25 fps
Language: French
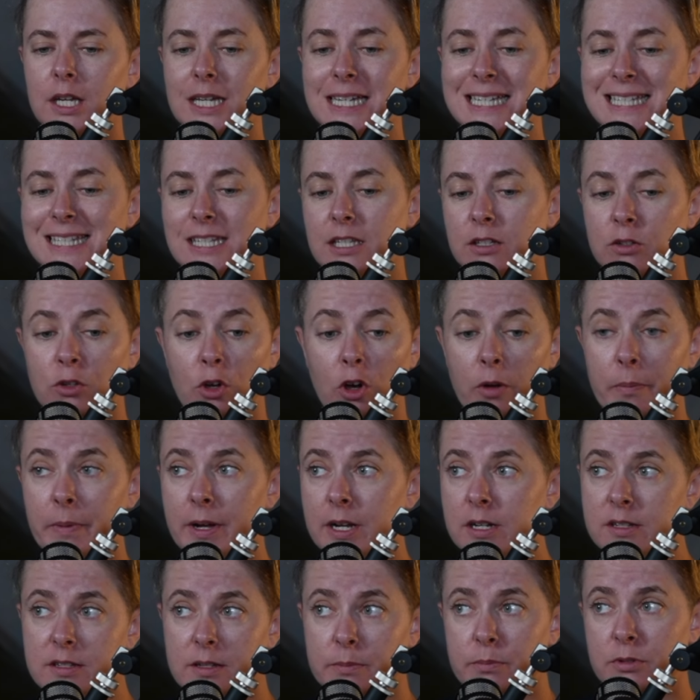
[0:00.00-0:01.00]
Et c'est
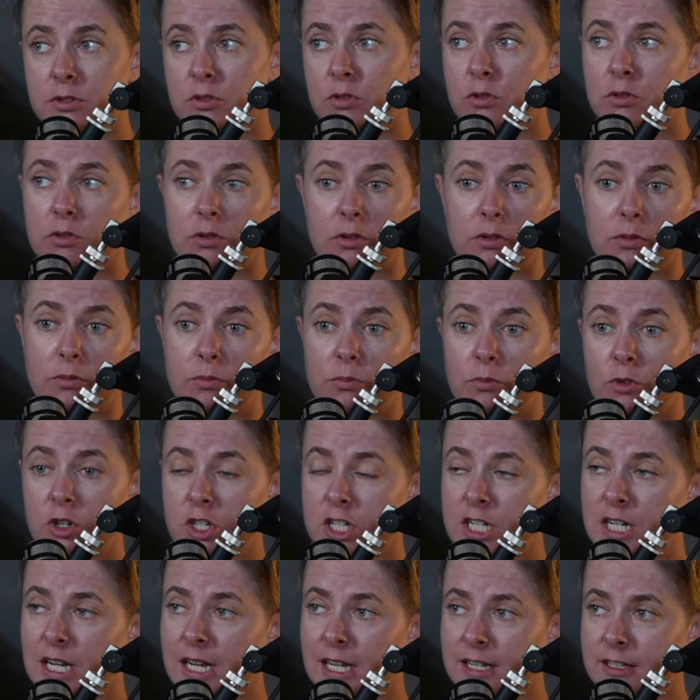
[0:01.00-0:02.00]
normal, c'est parce que moi
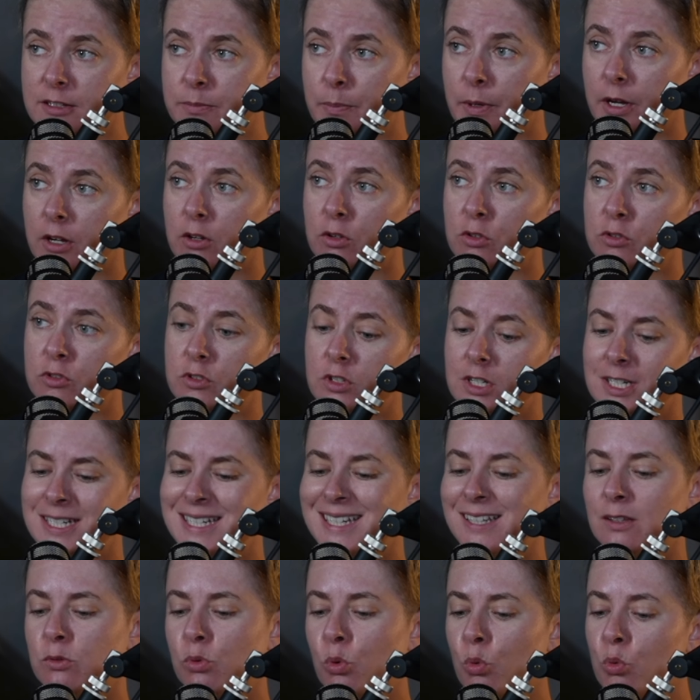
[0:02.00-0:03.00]
j'ai l'expérience,
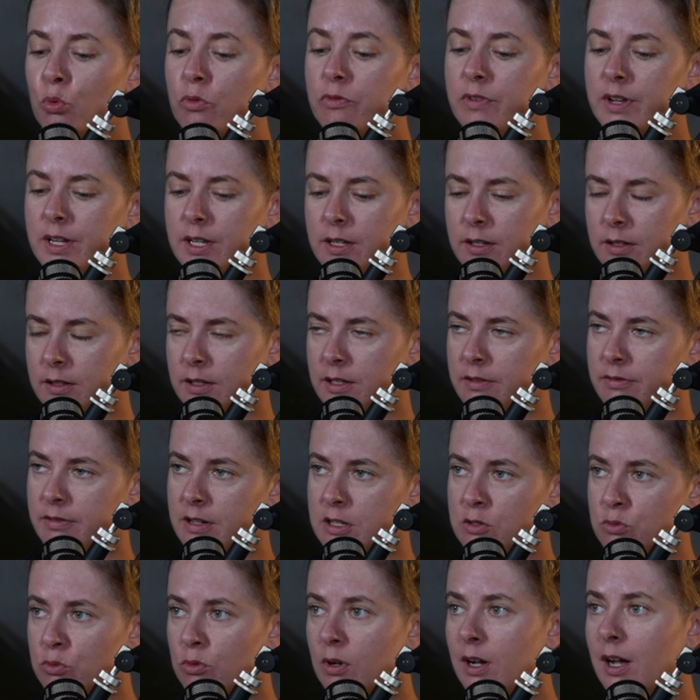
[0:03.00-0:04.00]
j'ai trouvé des
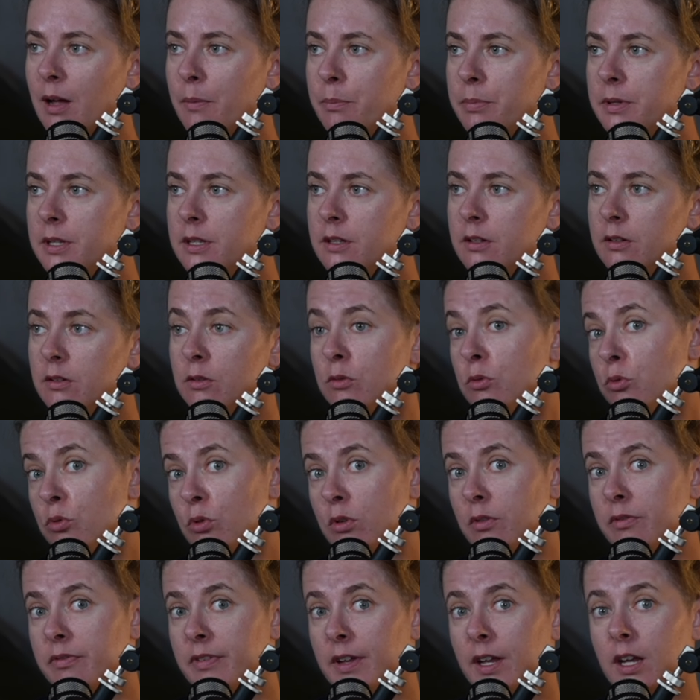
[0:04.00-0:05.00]
façons rapides de
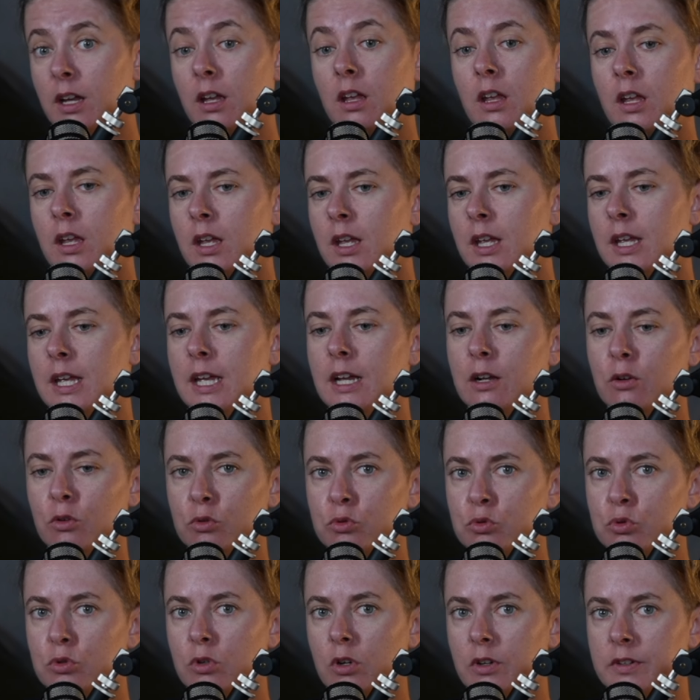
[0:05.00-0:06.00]
le faire. Et quand
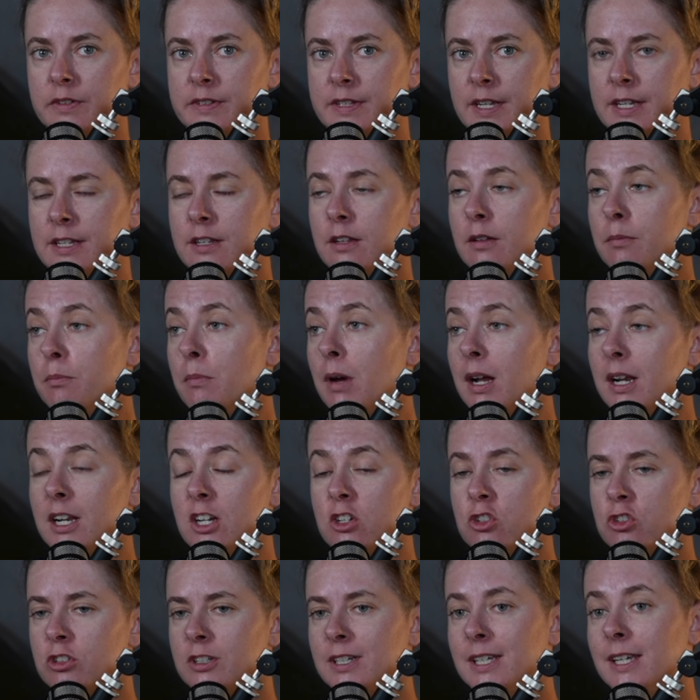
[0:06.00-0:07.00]
tu l'enseignes, bah, les
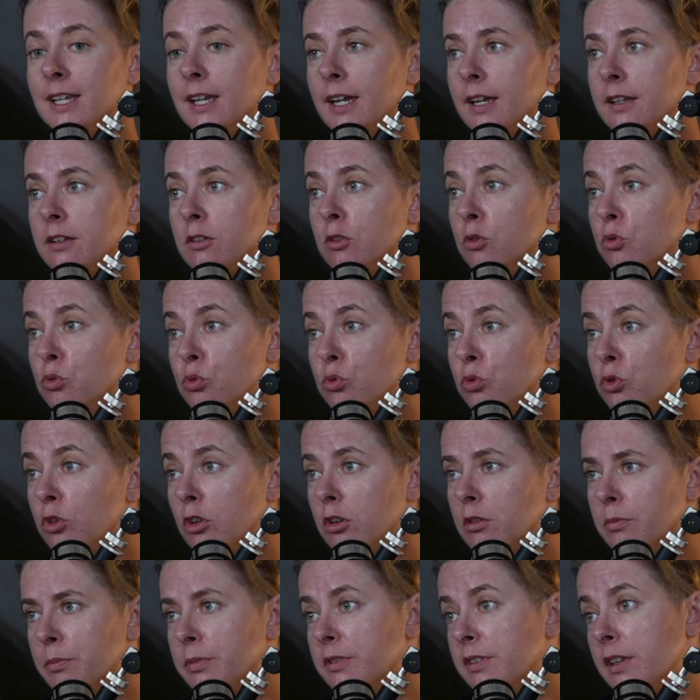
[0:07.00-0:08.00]
gens ils gagnent du
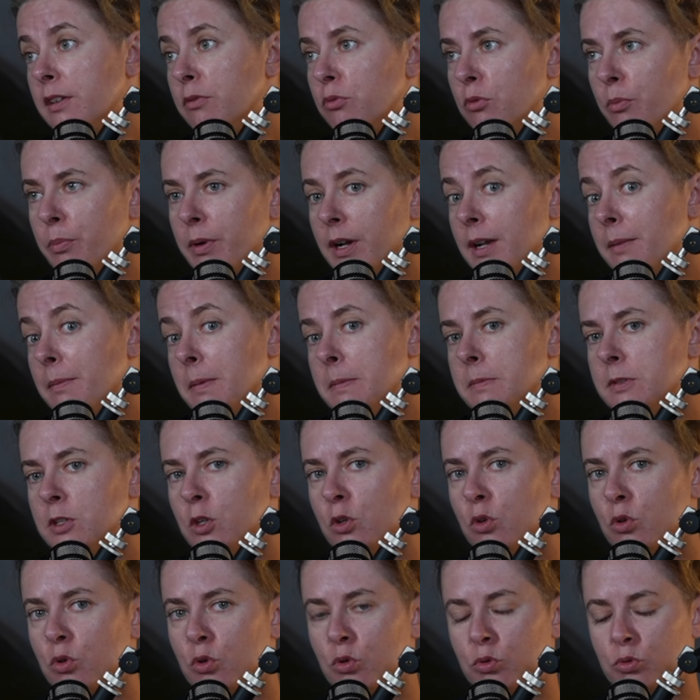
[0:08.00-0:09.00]
temps parce qu'ils font pas les mêmes
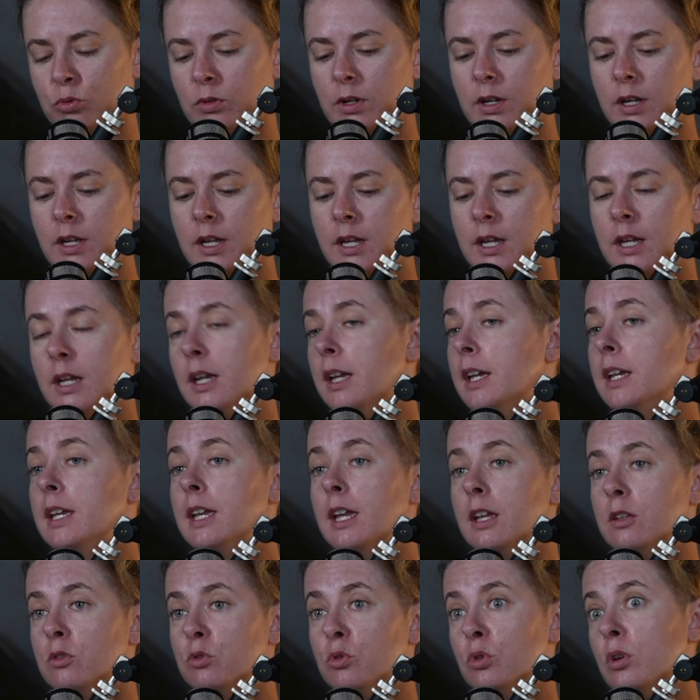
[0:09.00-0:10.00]
erreurs que toi et ils
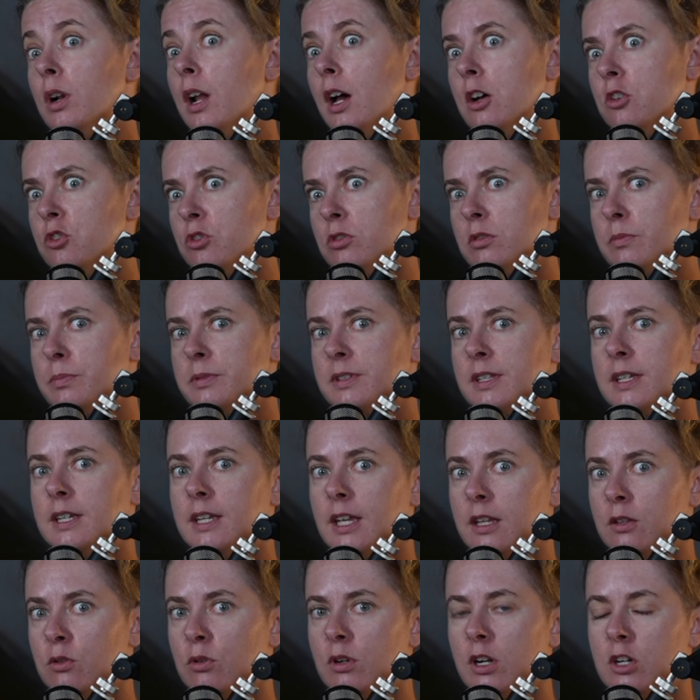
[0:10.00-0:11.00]
gagnent de l'argent parce qu'ils
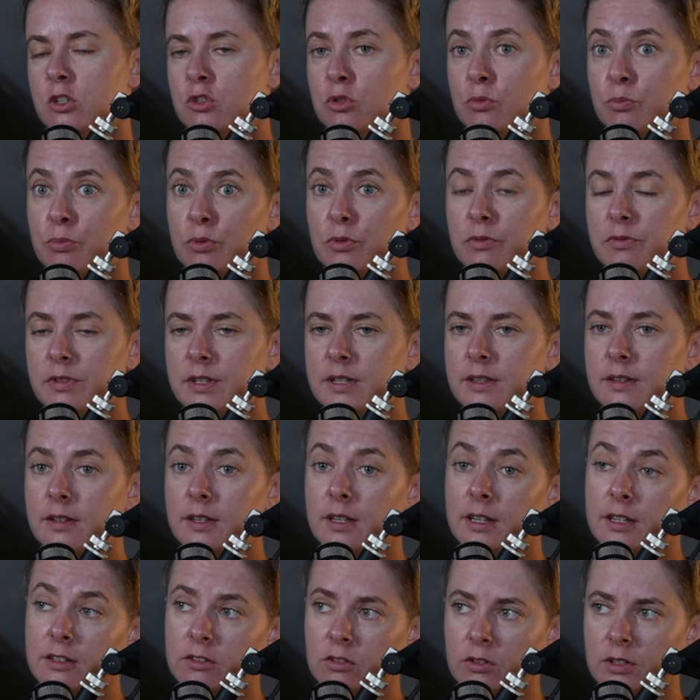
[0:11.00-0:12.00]
gagnent de l'argent plus vite
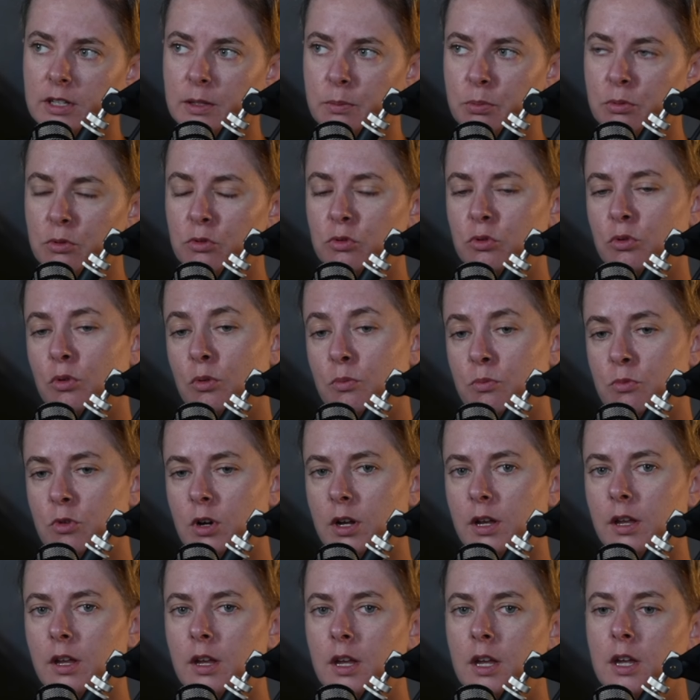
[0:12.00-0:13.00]
et ils en dépensent
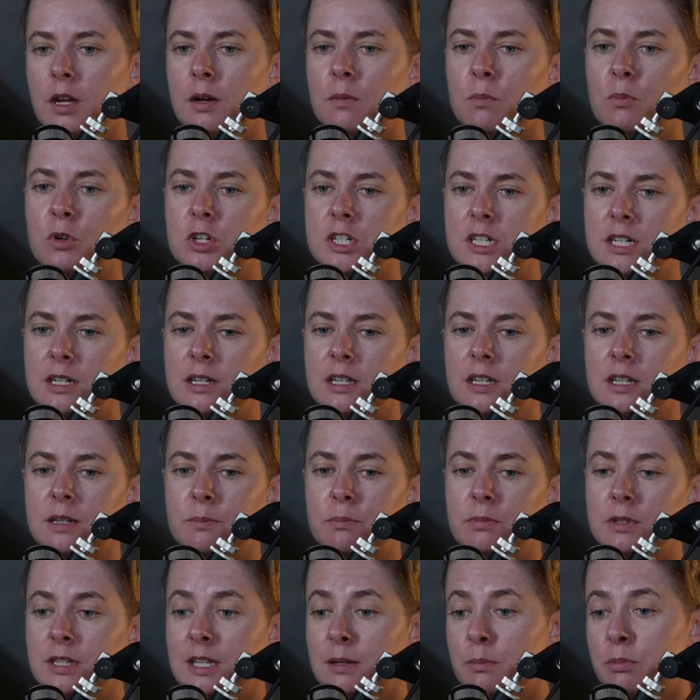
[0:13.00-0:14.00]
moins. Moi j'ai
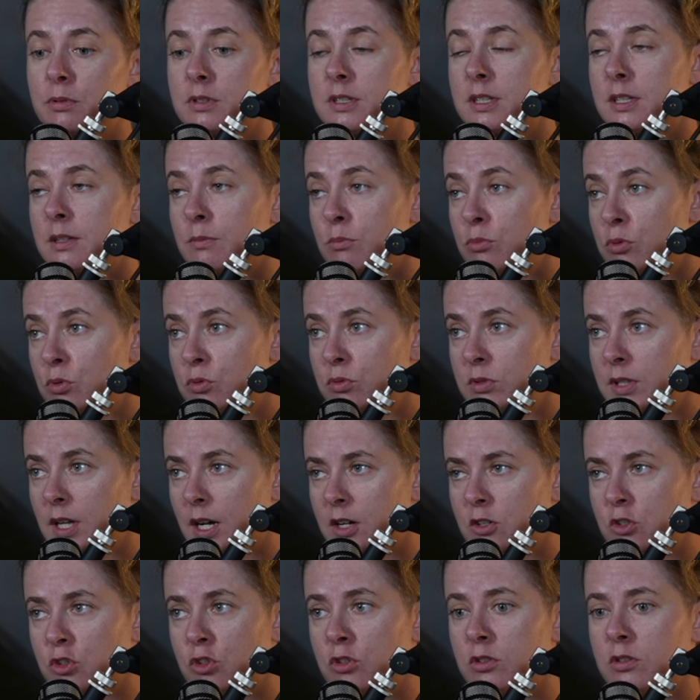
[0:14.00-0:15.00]
dépensé beaucoup
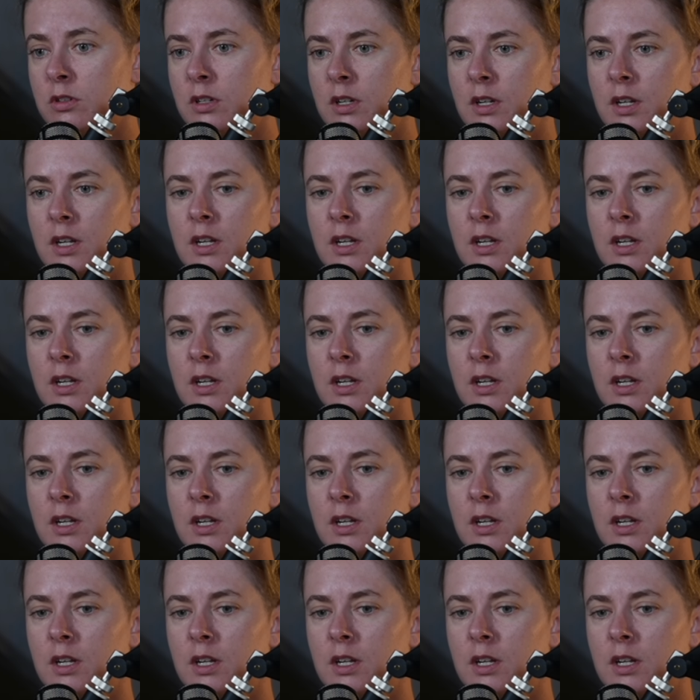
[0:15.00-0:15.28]
d'argent,